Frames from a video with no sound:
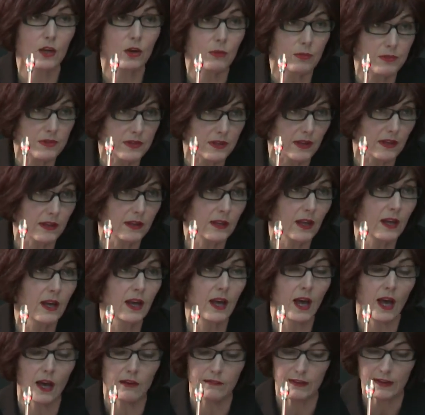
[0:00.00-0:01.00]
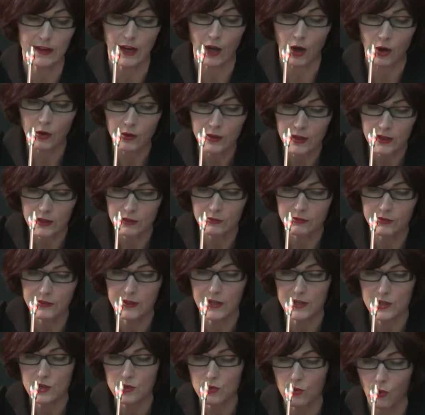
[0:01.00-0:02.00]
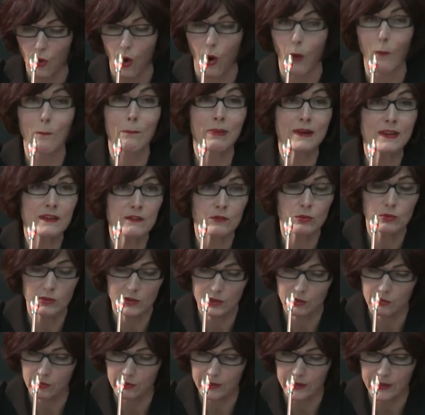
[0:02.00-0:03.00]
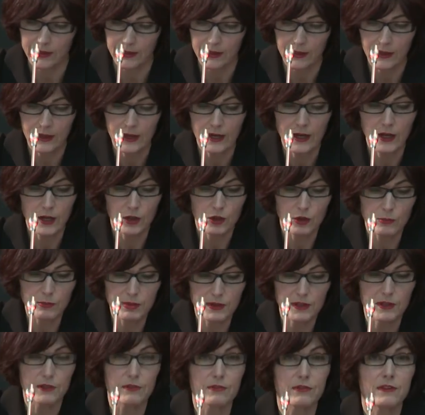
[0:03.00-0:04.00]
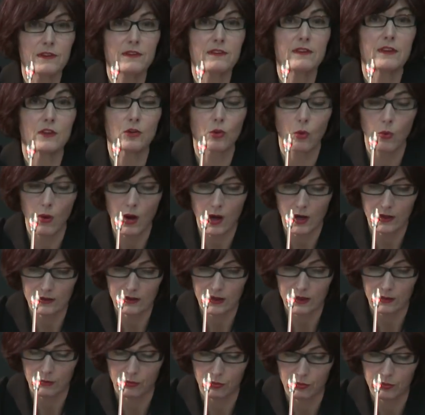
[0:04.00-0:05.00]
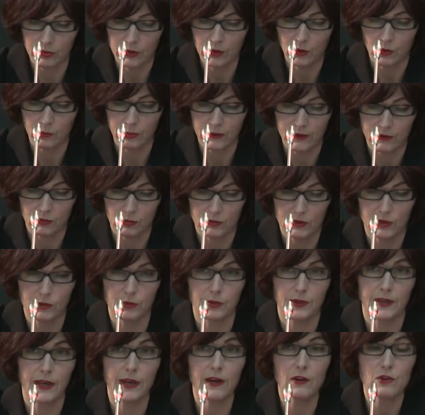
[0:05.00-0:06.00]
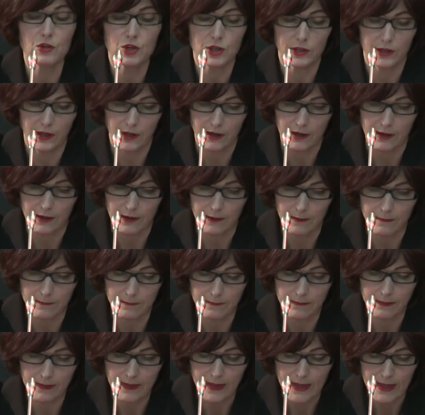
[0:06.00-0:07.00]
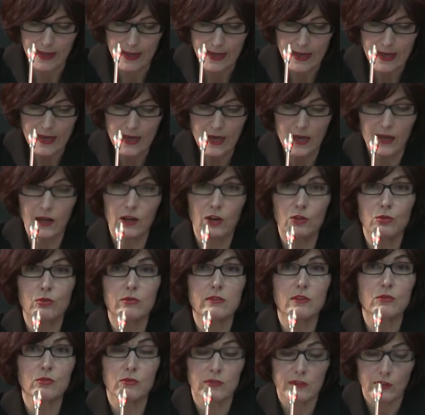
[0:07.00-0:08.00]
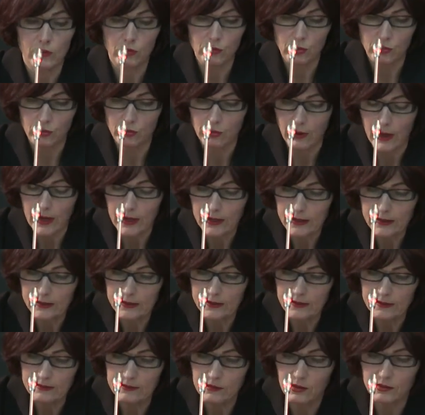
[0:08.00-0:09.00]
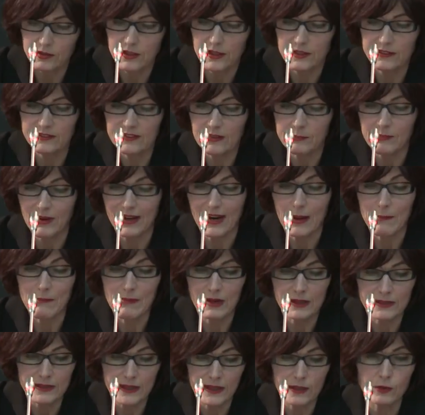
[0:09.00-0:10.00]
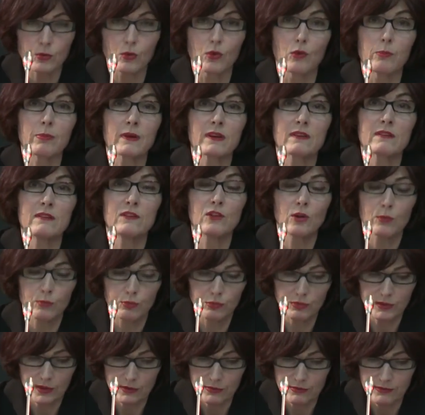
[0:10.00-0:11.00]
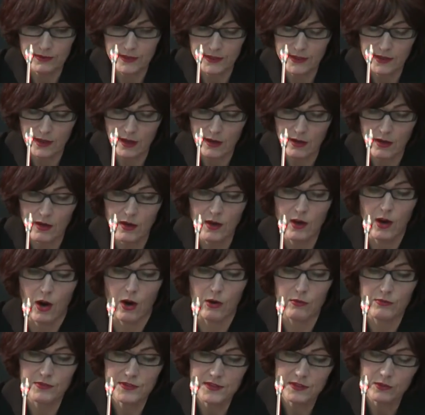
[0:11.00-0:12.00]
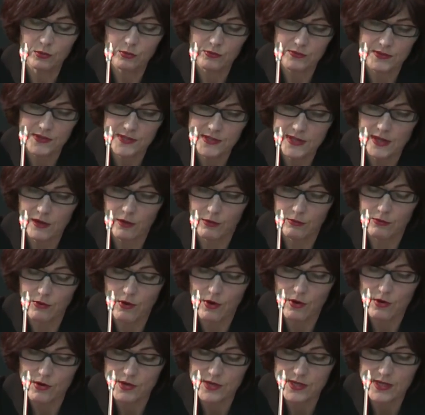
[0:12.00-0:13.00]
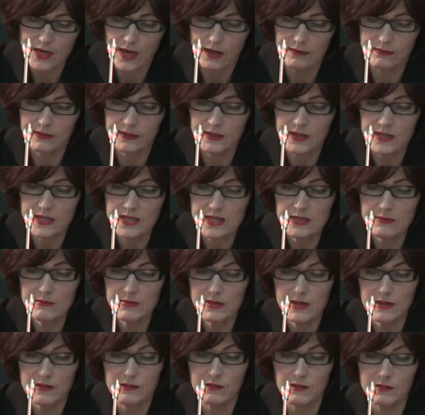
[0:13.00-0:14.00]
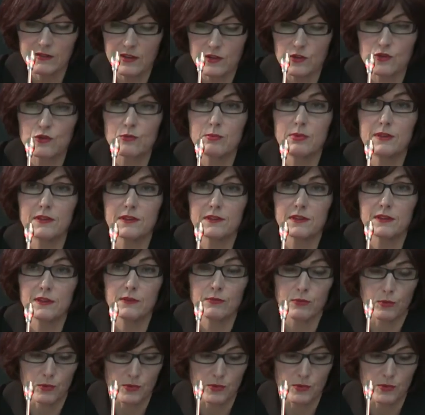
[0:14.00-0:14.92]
obtiennent, avec la requalification en prisonniers de guerre, le bénéfice des droits attribués aux prisonniers de guerre en général. Quant aux associations de harkis, scandalisées par la manière dont le président Bouteflika, en visite officielle en France, avait assimilé les anciens supplétifs le